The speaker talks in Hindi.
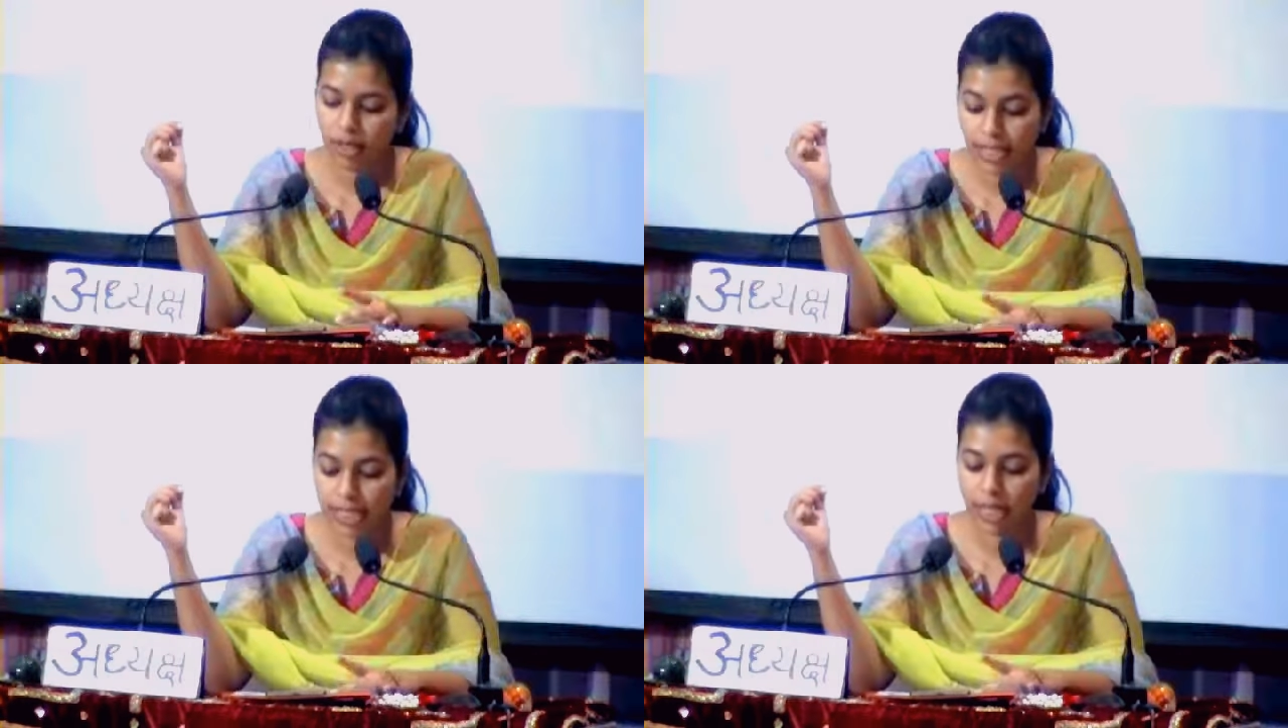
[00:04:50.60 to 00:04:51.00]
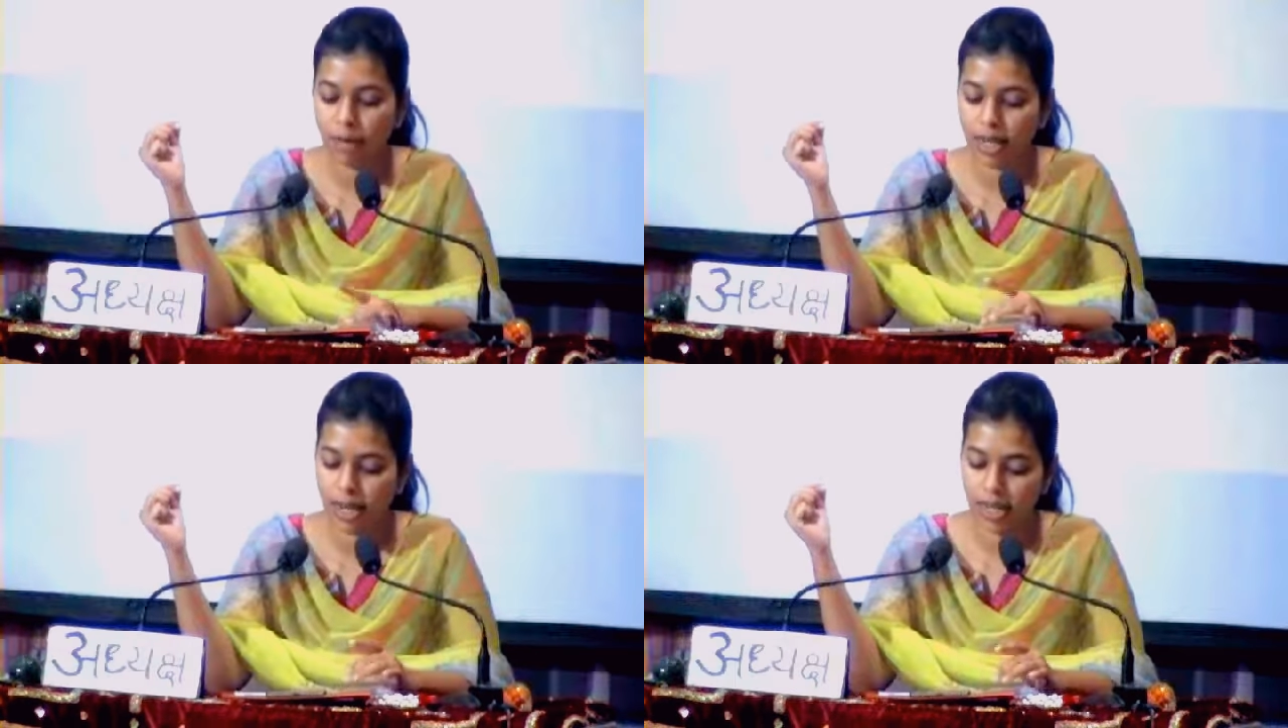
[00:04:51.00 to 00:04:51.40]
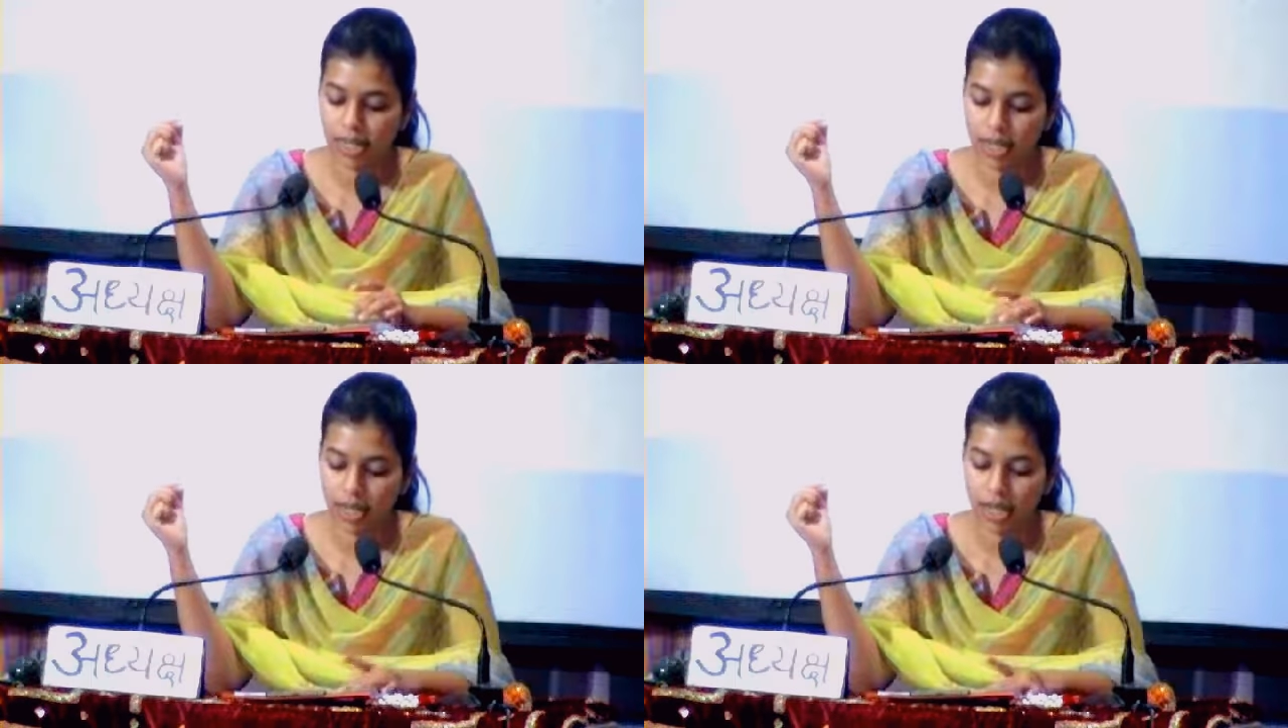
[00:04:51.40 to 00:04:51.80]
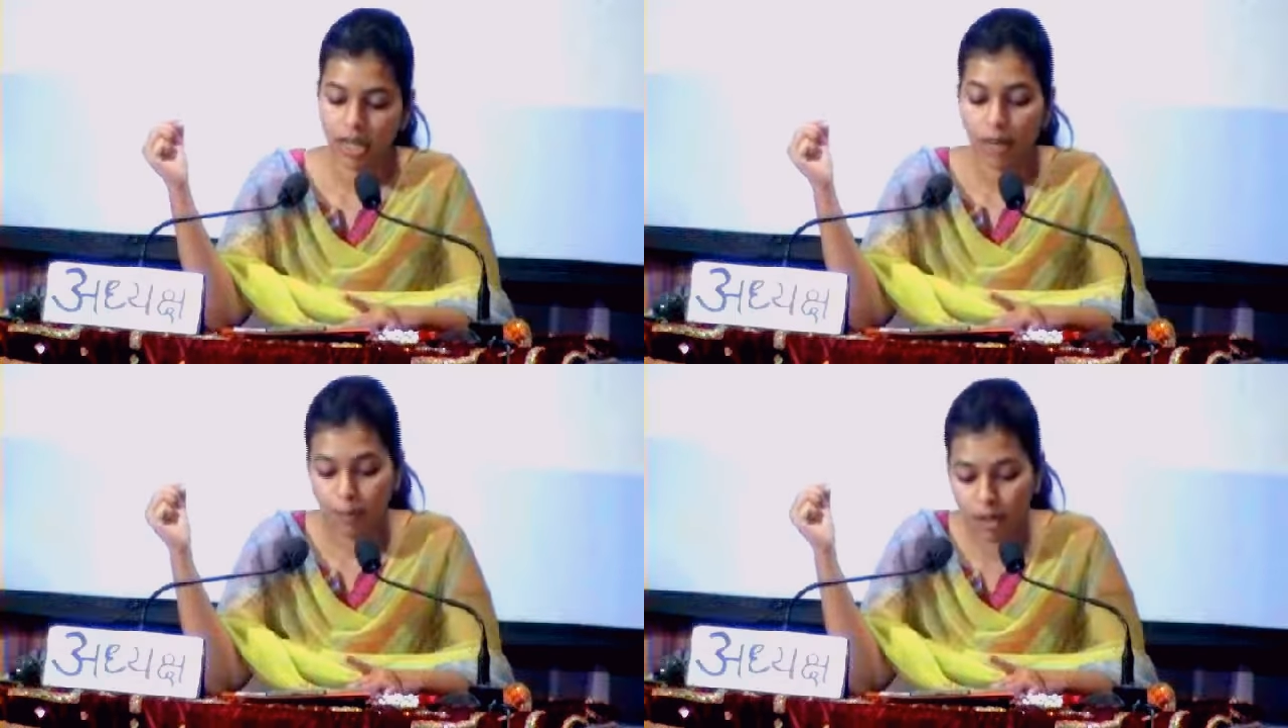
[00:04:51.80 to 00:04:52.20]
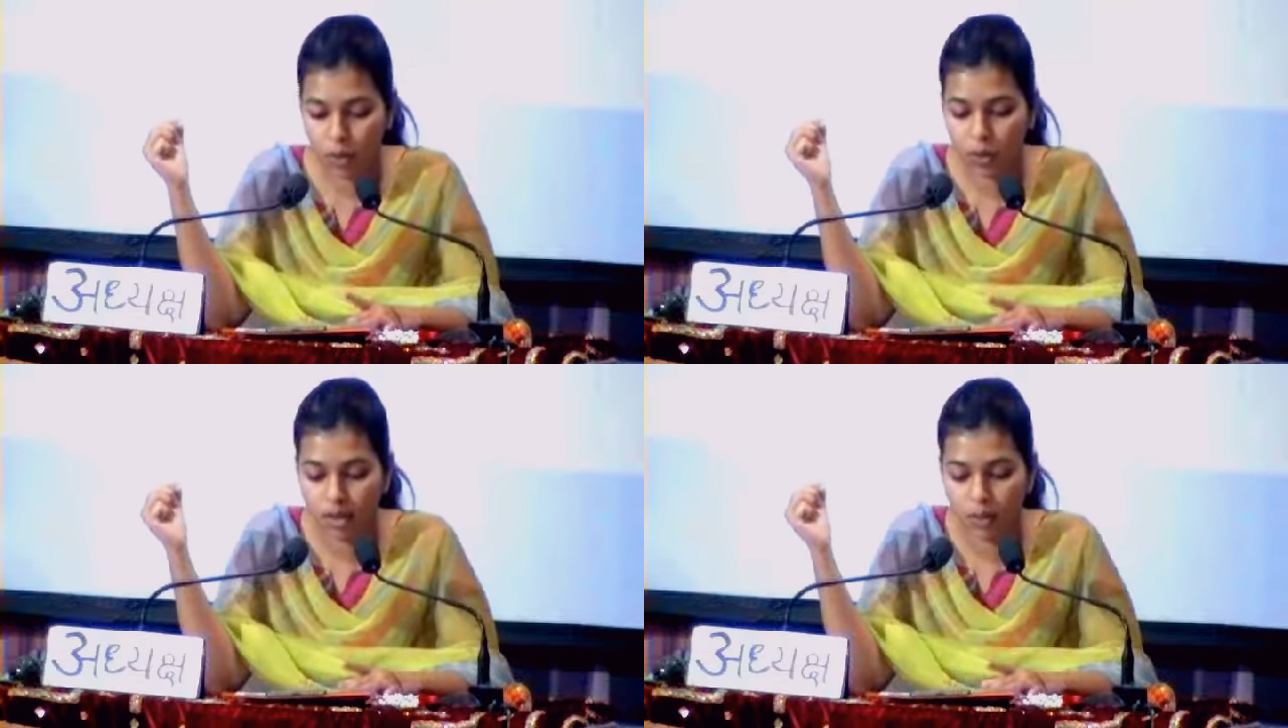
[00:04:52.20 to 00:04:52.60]
इसके बाद आए थे
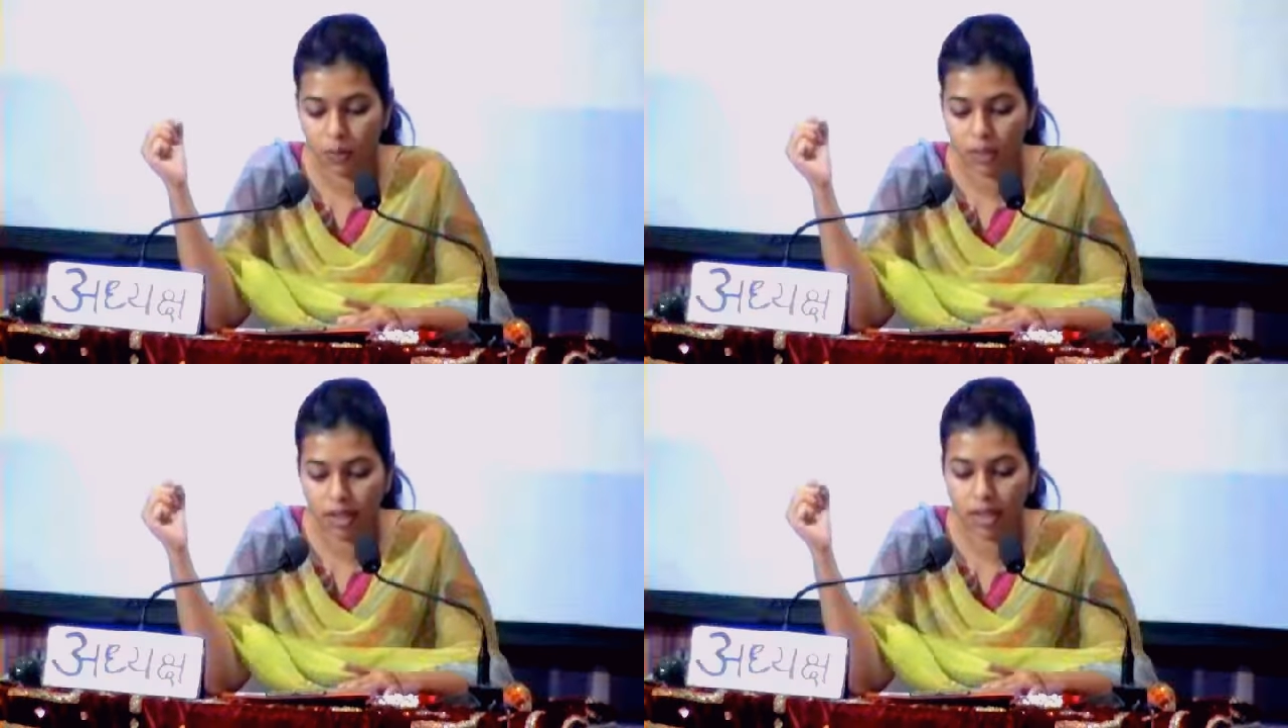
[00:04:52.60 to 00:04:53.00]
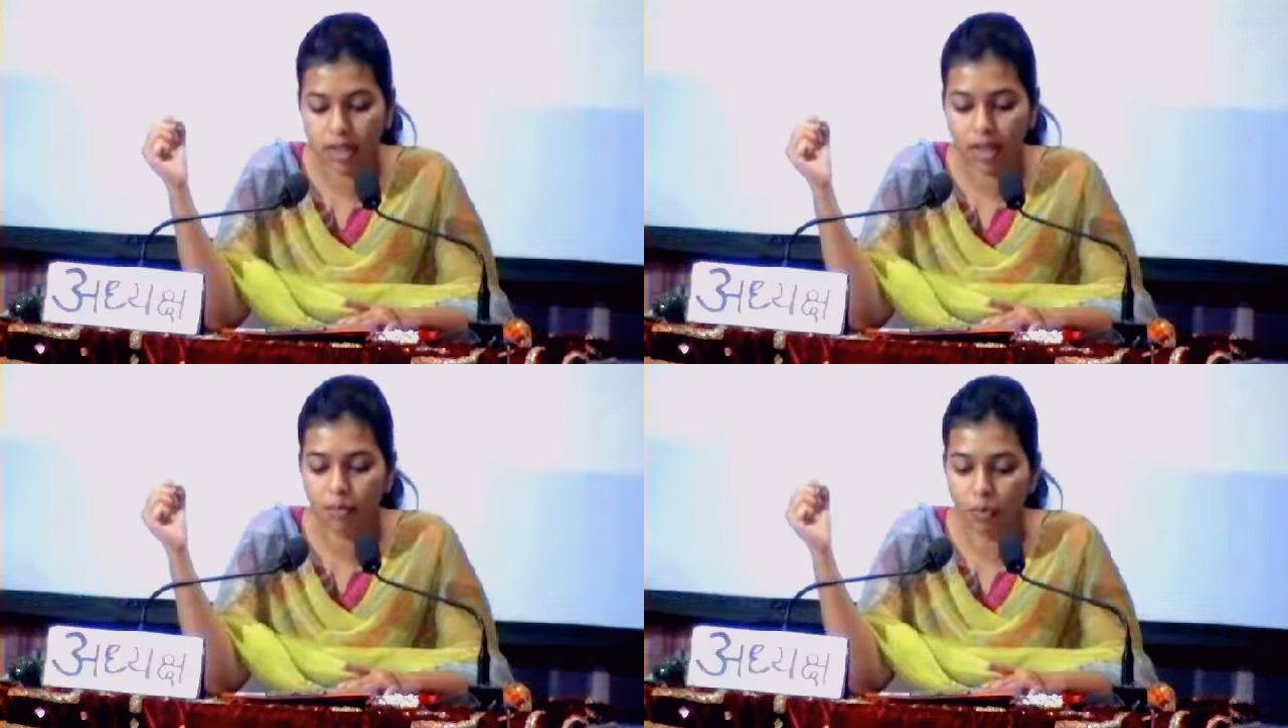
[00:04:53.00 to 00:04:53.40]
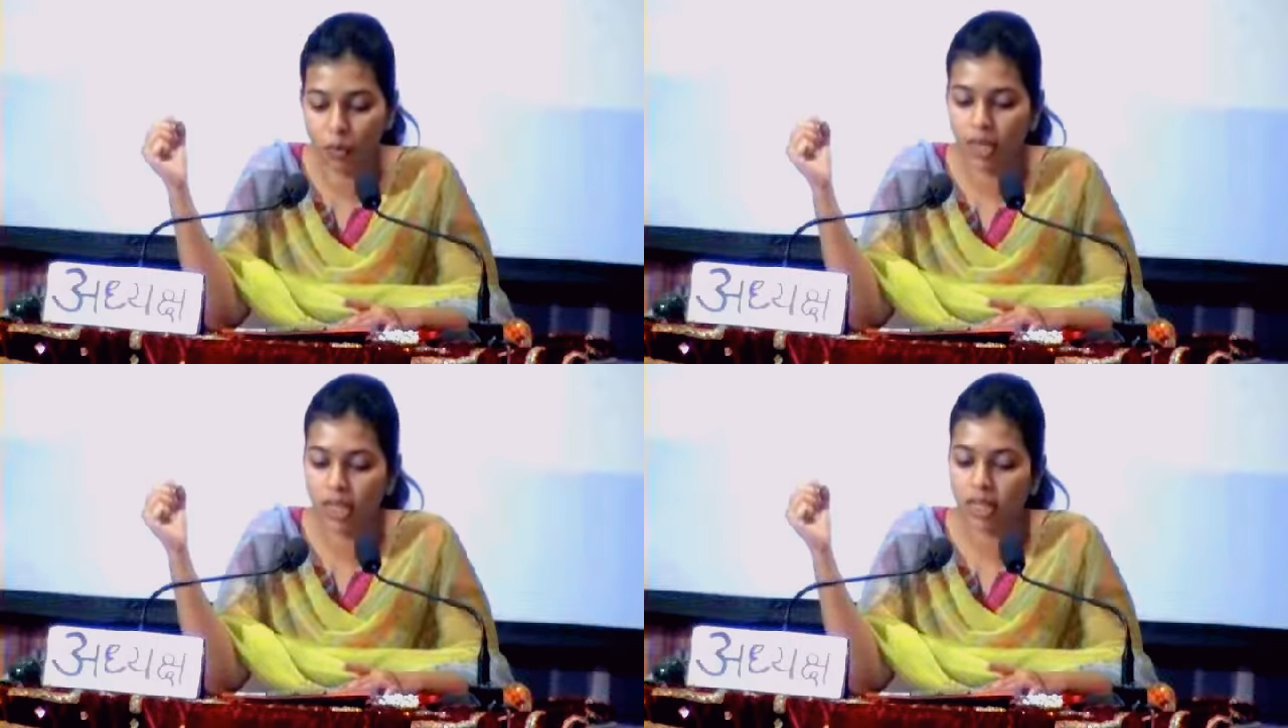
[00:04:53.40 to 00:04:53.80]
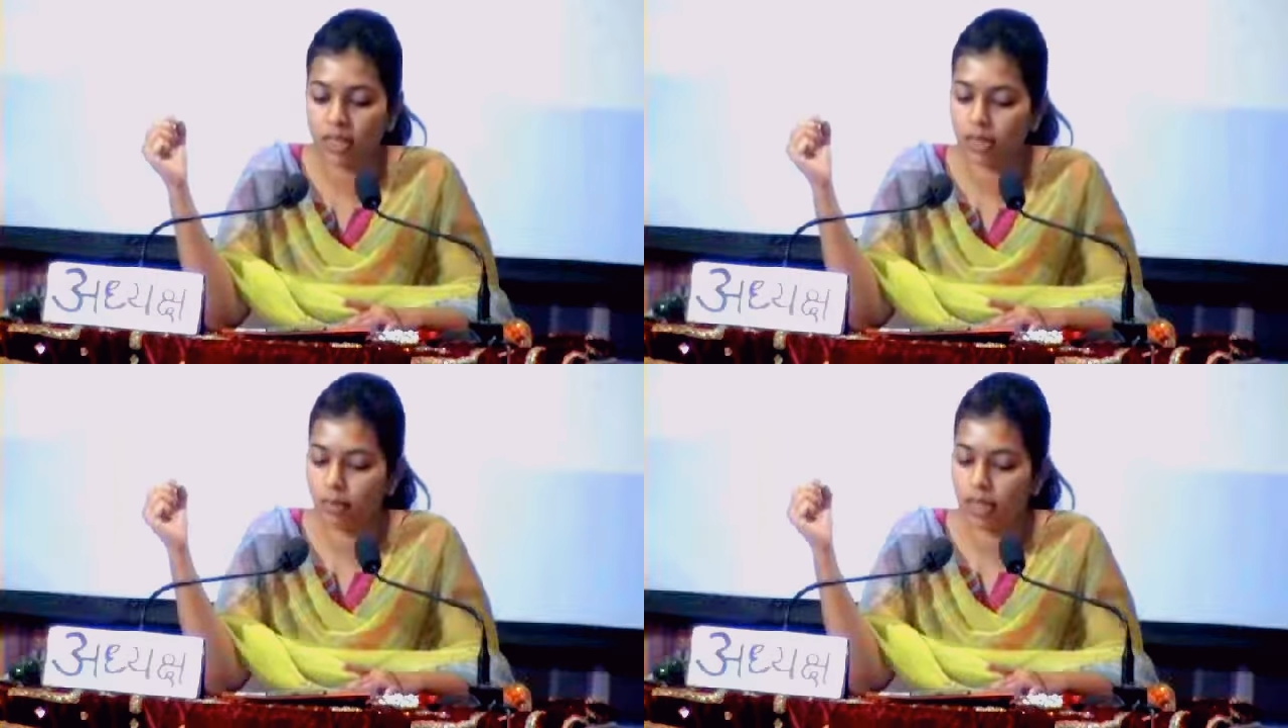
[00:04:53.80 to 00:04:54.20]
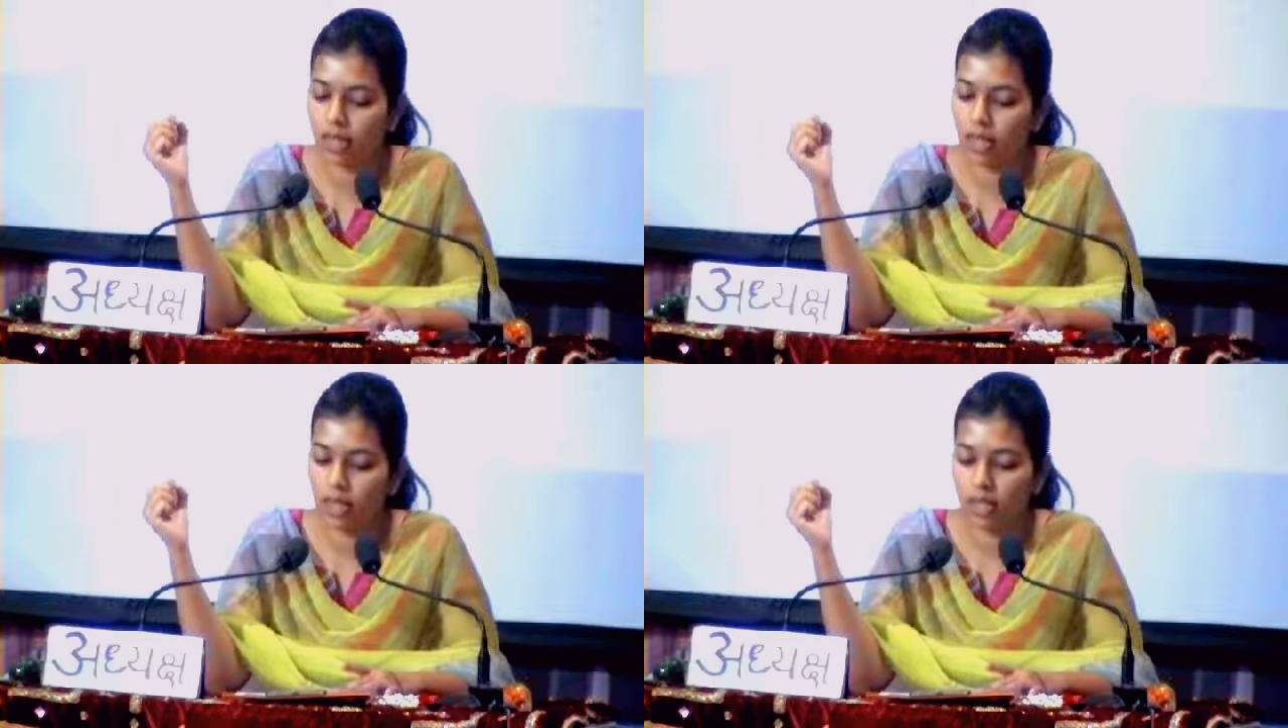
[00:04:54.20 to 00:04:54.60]
मधुर उनका था मोहनीय कर्म का